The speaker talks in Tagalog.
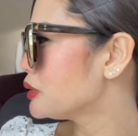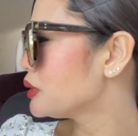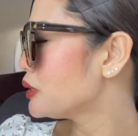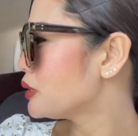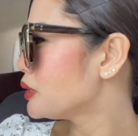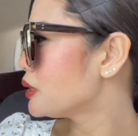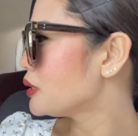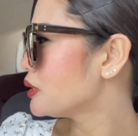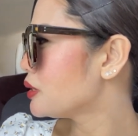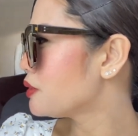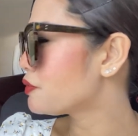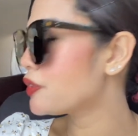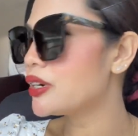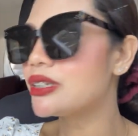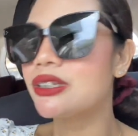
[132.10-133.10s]
First
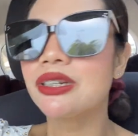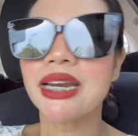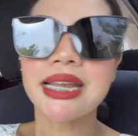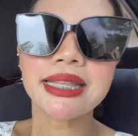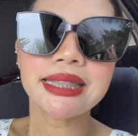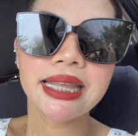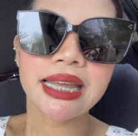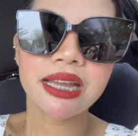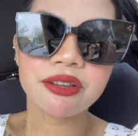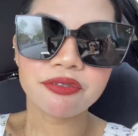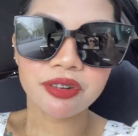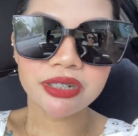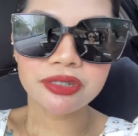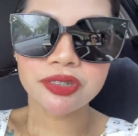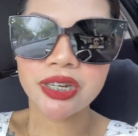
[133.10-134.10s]
grading. First grading.
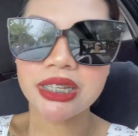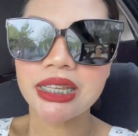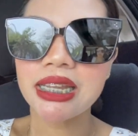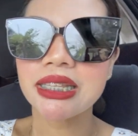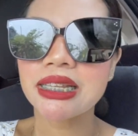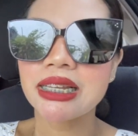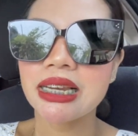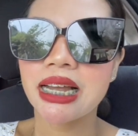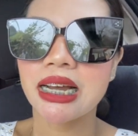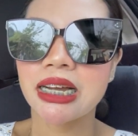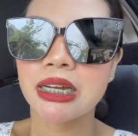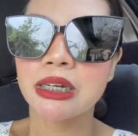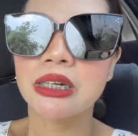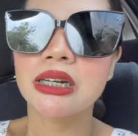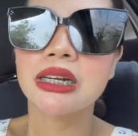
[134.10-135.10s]
First grading na
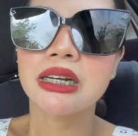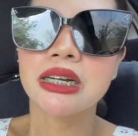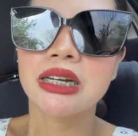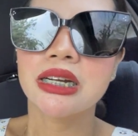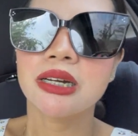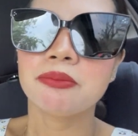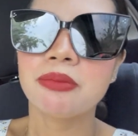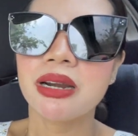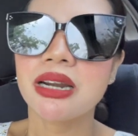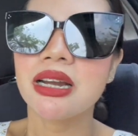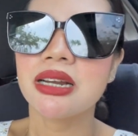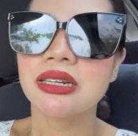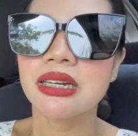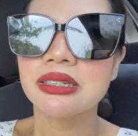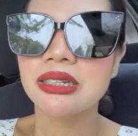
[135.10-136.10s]
lang.
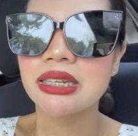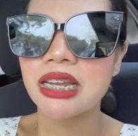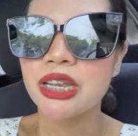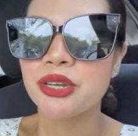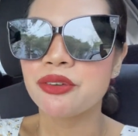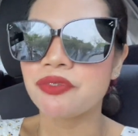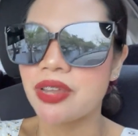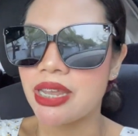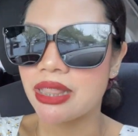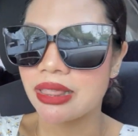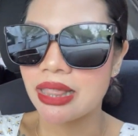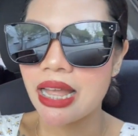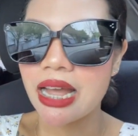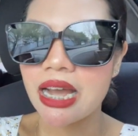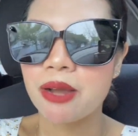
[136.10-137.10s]
Parang nasa line of 8
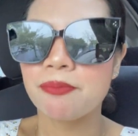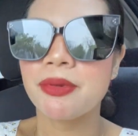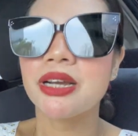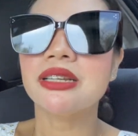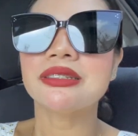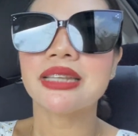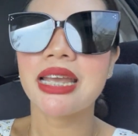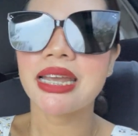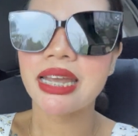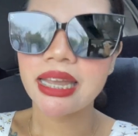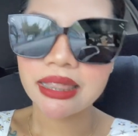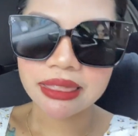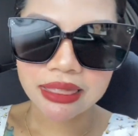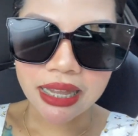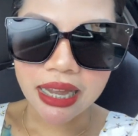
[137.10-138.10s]
lang. Pag
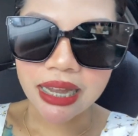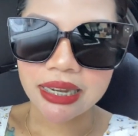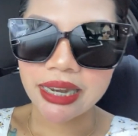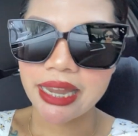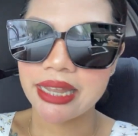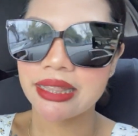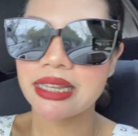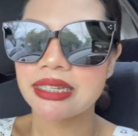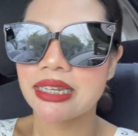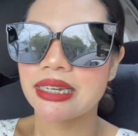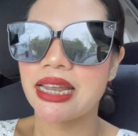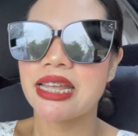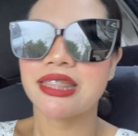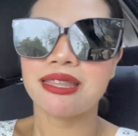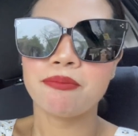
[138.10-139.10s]
second na, nasa
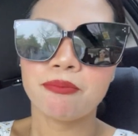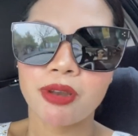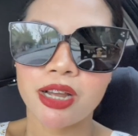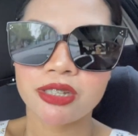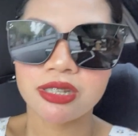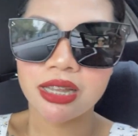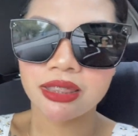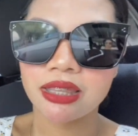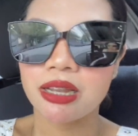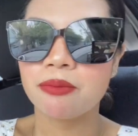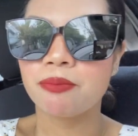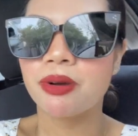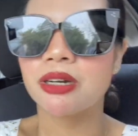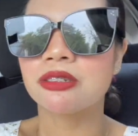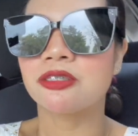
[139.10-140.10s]
90 plus until
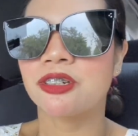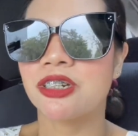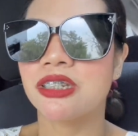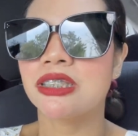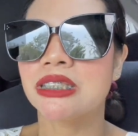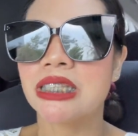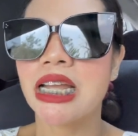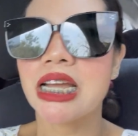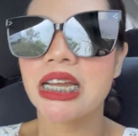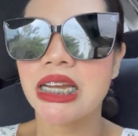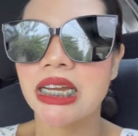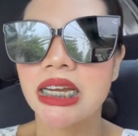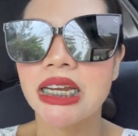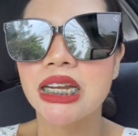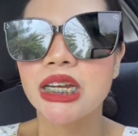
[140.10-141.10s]
pang third
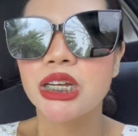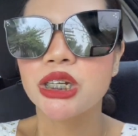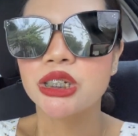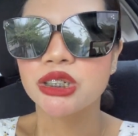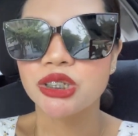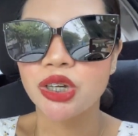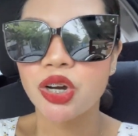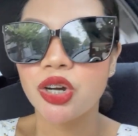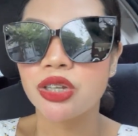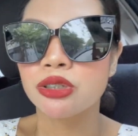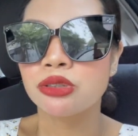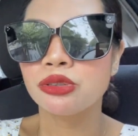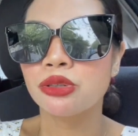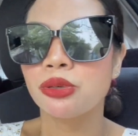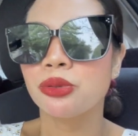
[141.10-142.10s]
na.
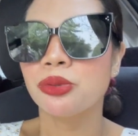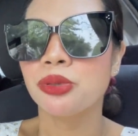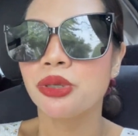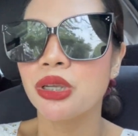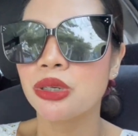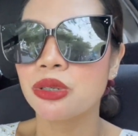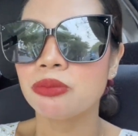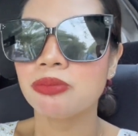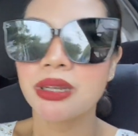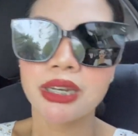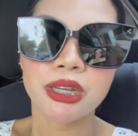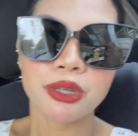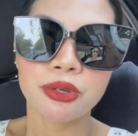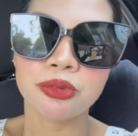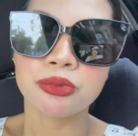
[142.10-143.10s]
yon So, ganun
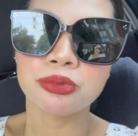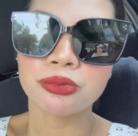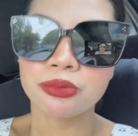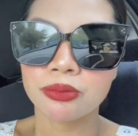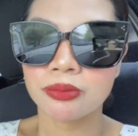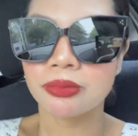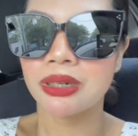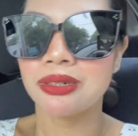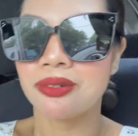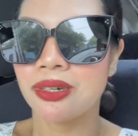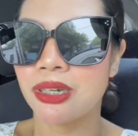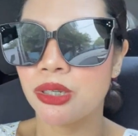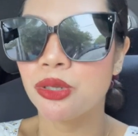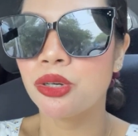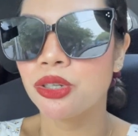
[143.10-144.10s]
pala yung ano
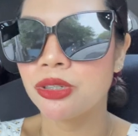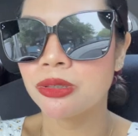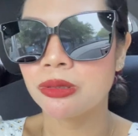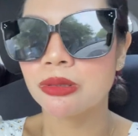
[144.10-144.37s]
ngayon.